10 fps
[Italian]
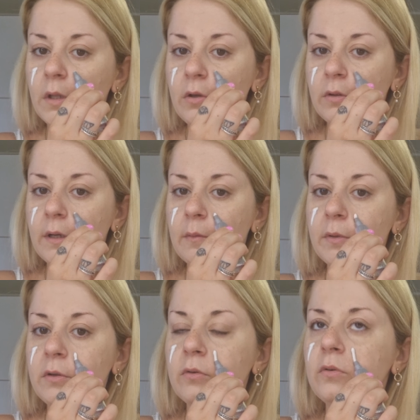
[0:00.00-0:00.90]
io la
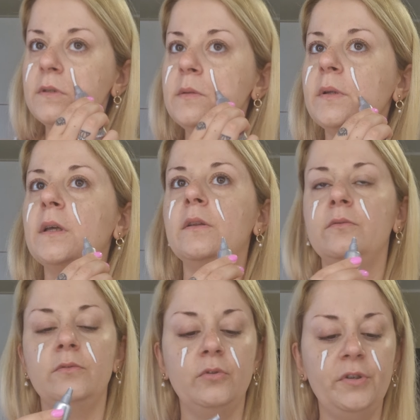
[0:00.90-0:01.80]
applico così perché
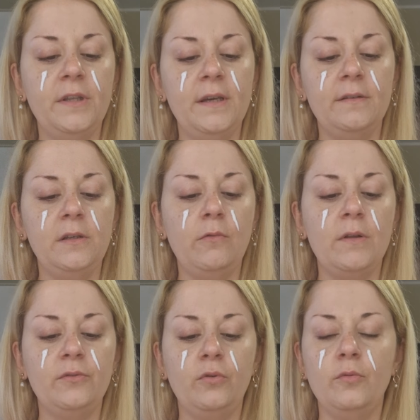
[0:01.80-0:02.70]
non ho idea di
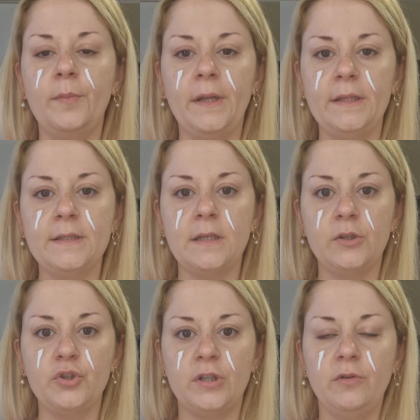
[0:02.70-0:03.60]
quanto
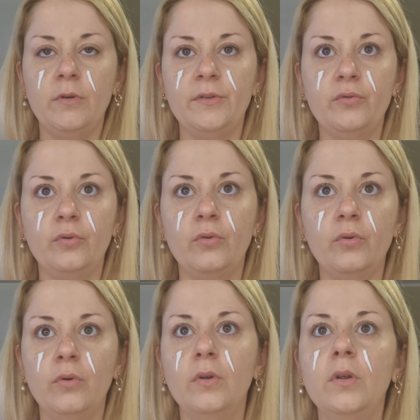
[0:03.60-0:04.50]
coprenza cioè di quanto
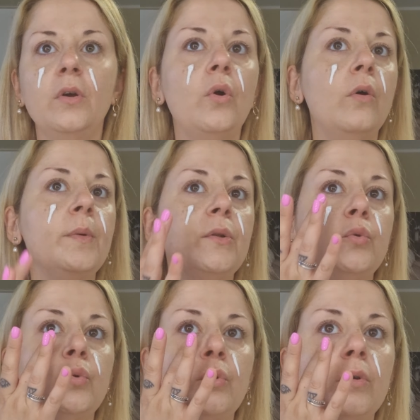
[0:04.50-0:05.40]
copre
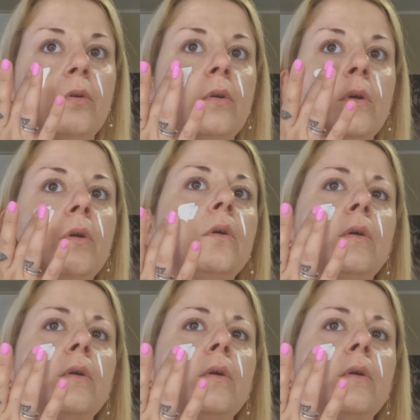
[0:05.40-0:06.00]
tutto